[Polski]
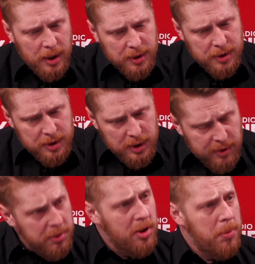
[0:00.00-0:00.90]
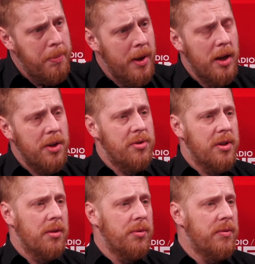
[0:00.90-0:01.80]
nie wiem, kto popiera jeszcze
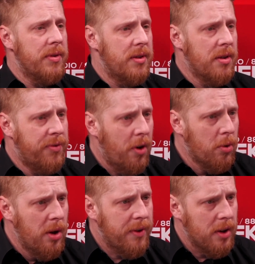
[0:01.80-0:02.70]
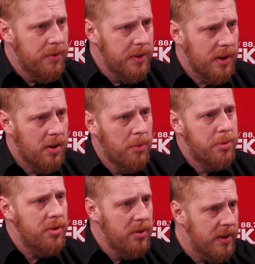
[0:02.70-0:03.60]
tę inwestycję w ogóle w Katowicach,
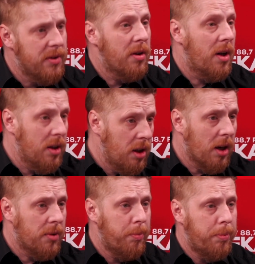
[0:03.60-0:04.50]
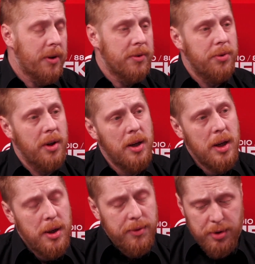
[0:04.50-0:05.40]
oprócz inwestora i jak pokazuje
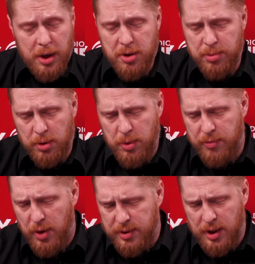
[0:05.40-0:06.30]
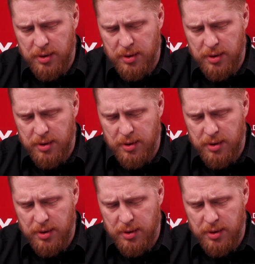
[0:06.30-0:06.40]
wczorajszy przykład władz Panie Katowic.